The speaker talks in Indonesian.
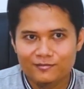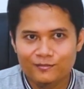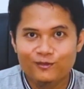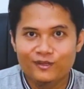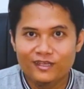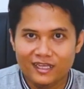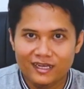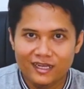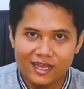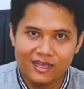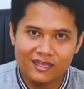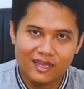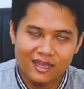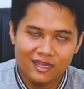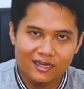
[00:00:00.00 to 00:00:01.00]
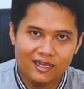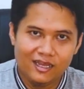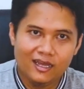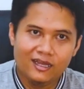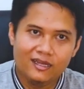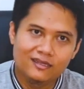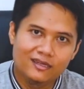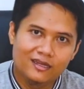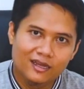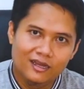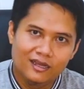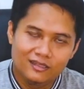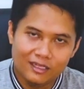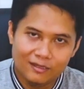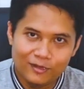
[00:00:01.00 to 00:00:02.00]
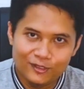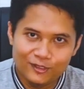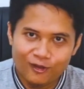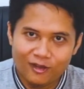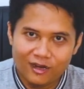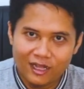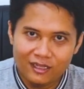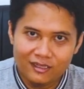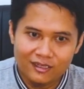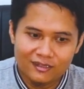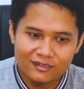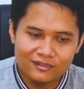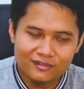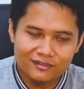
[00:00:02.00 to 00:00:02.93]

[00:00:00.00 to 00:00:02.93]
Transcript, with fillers: mungkin ya anda termasuk orang yang